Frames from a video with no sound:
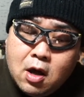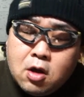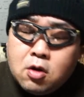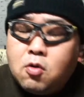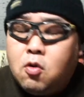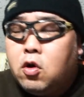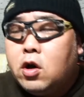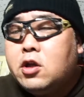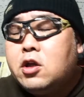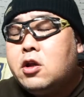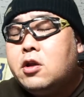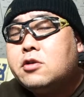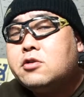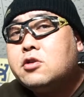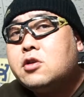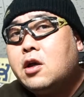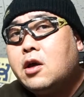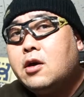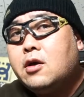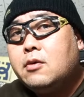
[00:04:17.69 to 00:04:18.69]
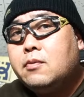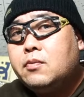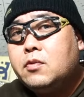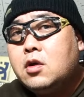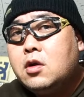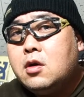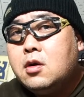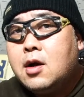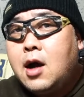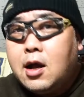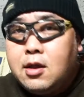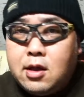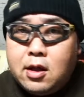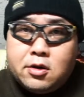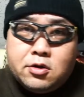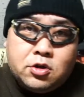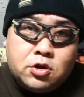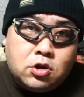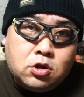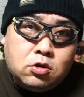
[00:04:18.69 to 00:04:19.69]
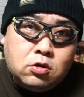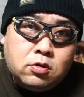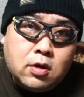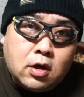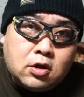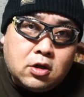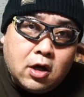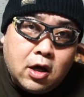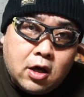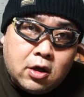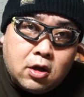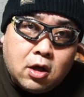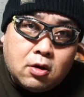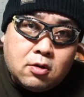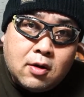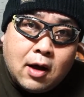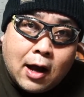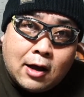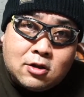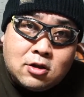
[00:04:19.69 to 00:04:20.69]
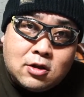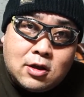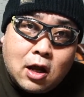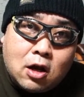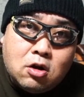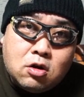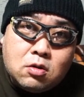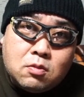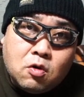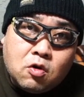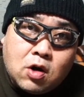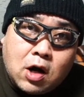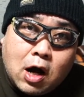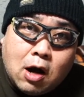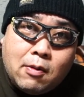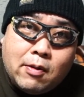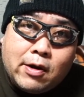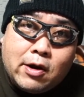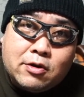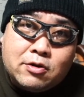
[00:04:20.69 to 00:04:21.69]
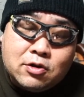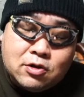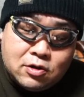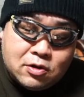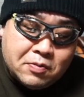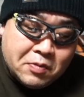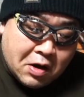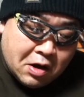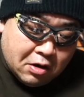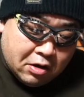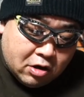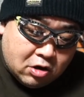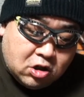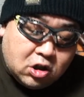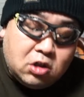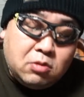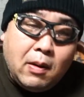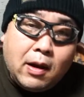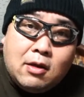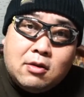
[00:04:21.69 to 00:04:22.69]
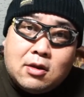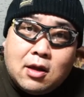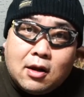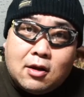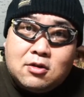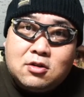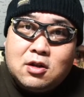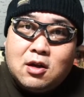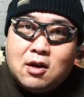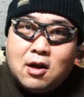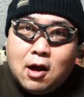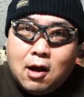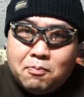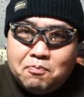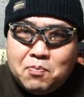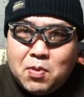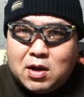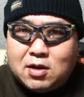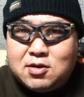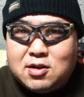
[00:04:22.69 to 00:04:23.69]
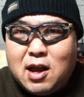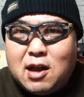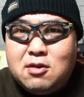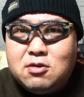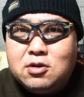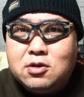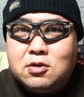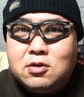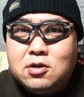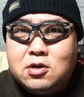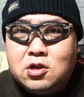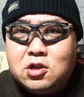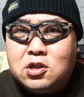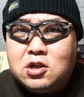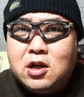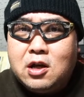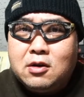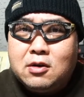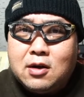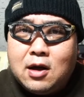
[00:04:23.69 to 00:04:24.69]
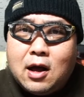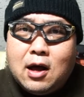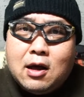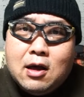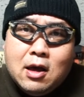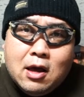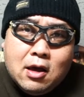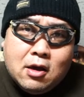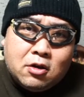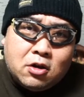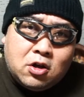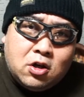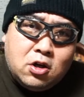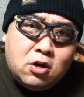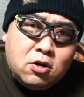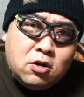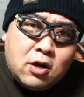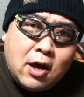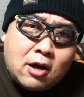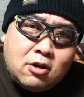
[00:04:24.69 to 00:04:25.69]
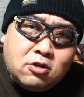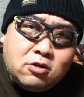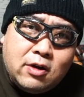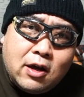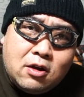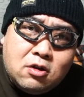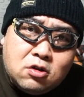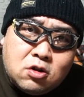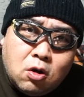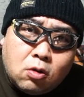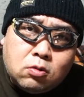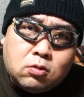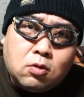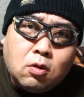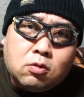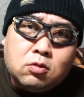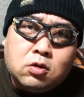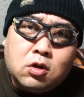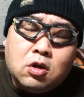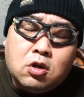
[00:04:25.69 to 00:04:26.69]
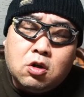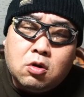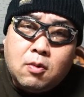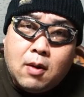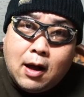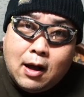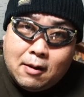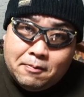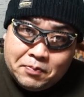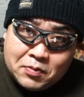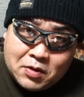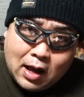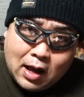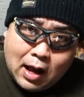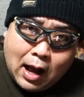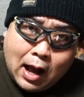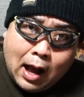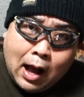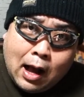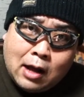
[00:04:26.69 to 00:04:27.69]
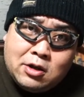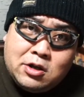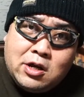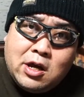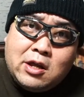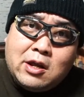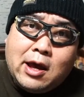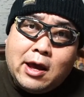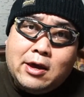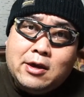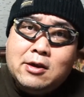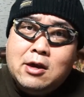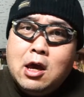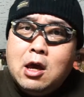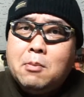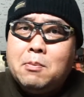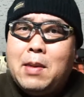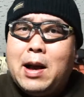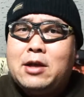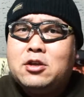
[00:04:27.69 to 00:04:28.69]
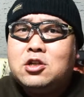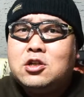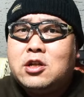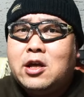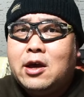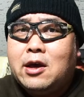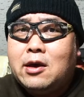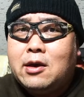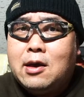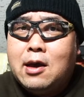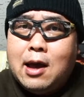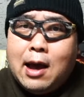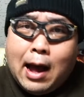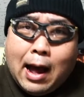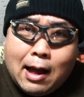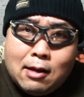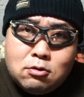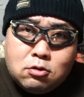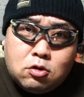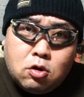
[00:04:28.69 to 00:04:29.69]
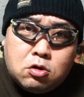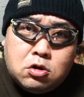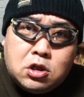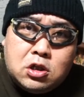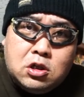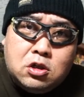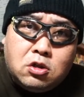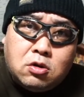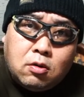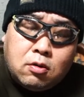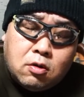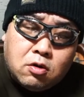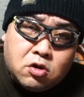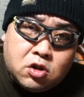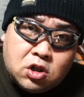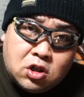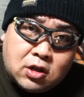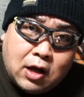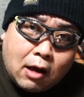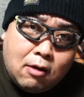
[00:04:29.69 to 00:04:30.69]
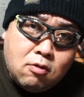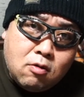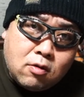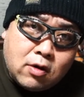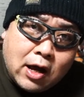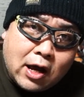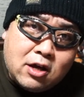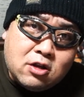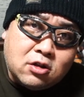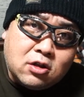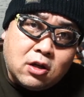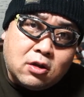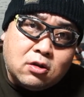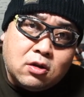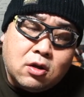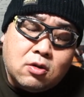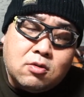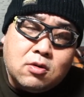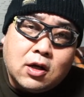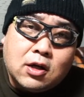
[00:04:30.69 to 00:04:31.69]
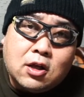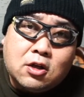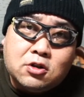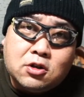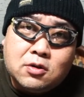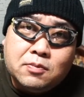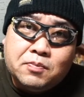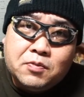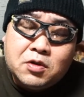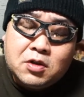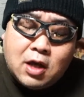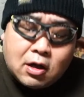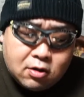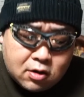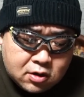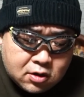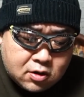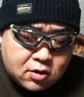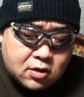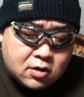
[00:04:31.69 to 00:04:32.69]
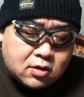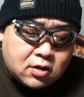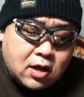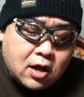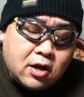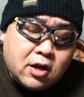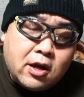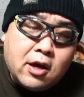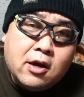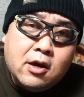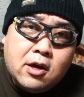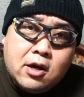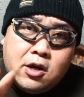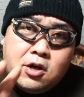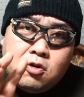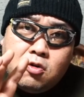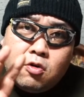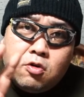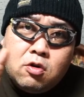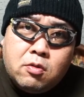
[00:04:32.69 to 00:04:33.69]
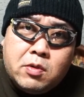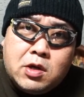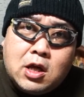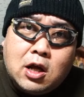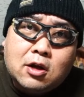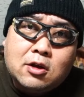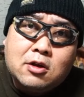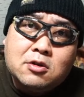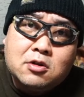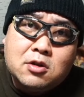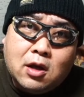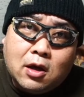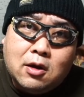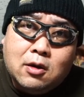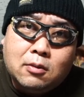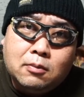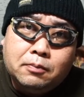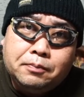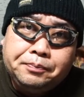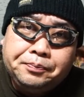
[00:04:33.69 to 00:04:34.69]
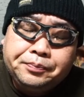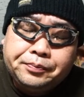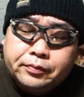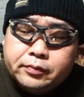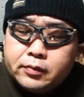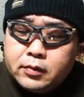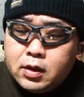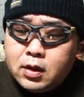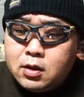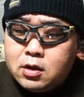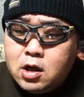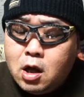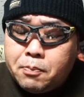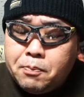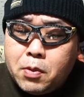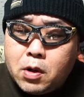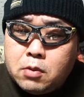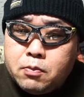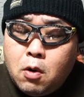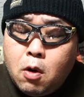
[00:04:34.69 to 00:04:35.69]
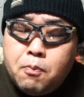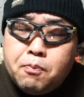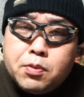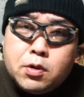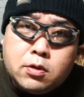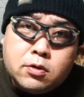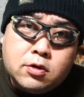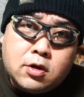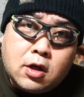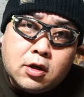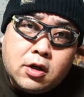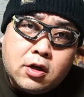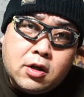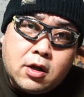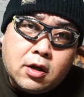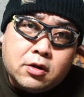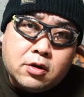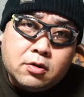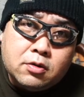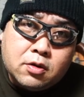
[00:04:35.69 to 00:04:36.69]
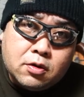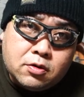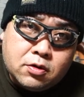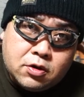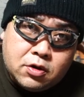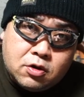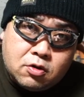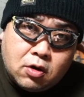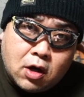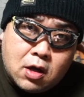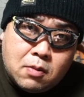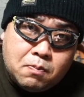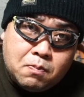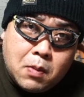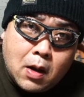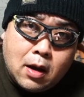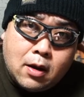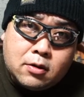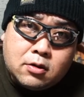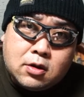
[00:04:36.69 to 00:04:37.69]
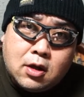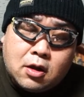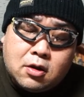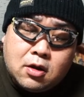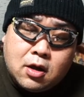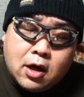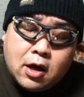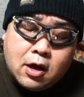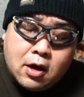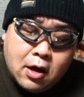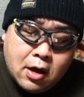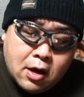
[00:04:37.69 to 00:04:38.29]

これでですねかなり収益得てるはずなのにもかかわらず、17,831円が900円ちょっとっていうのは、ありえない。マジで、半年以上の時間を返せっていう形。さっきツイッターでいろいろ見たらですね、やっぱりポップルふざけんなって言ってるツイートがいっぱいあったんで、